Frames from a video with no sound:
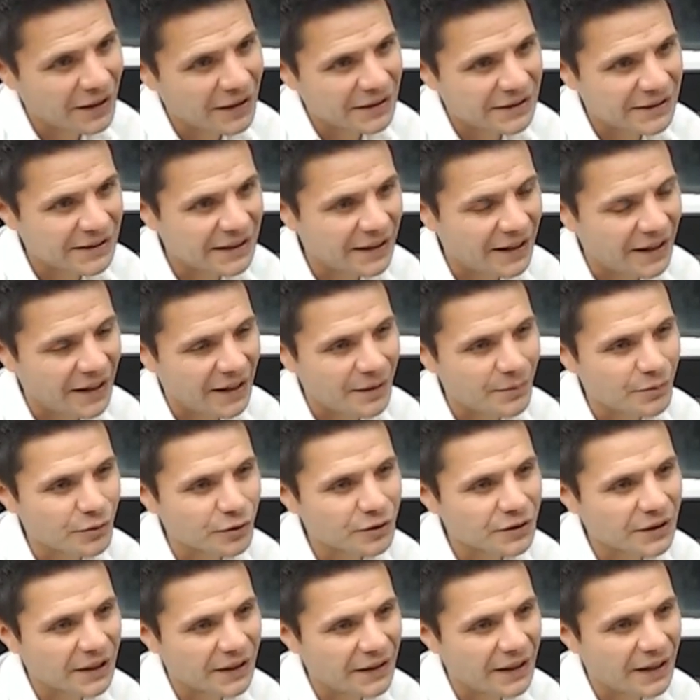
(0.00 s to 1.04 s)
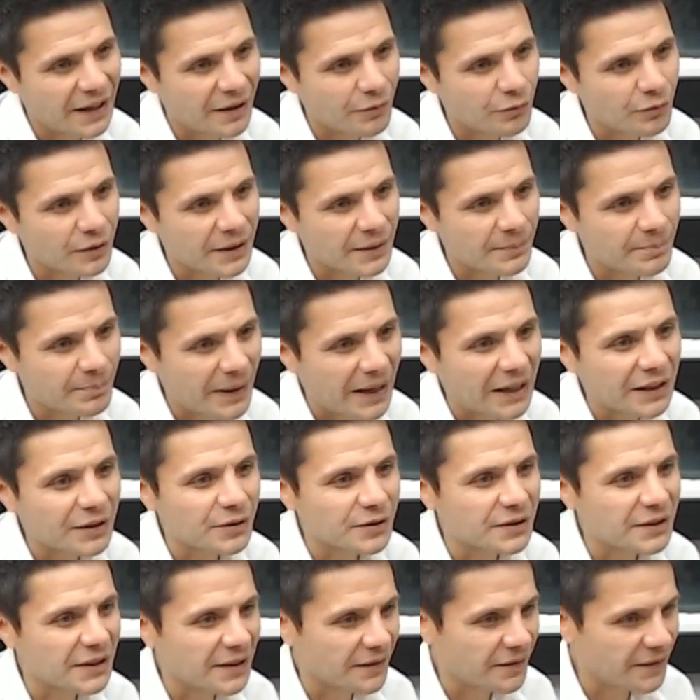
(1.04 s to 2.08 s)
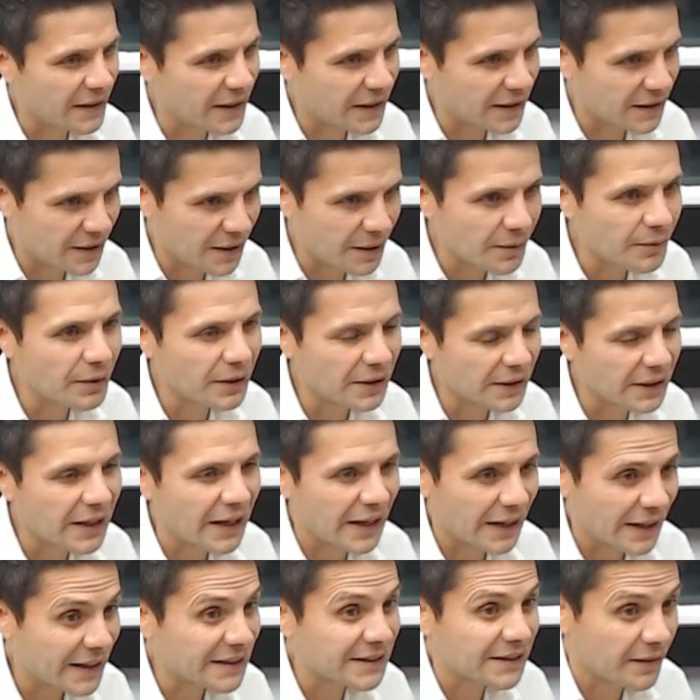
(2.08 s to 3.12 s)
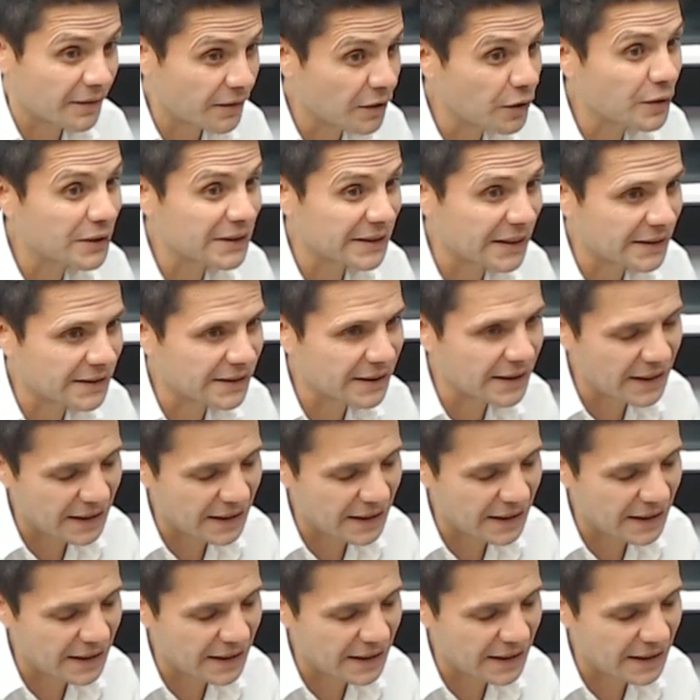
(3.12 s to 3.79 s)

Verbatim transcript: Si queremos generar un impacto significativo, el, desafío es ese.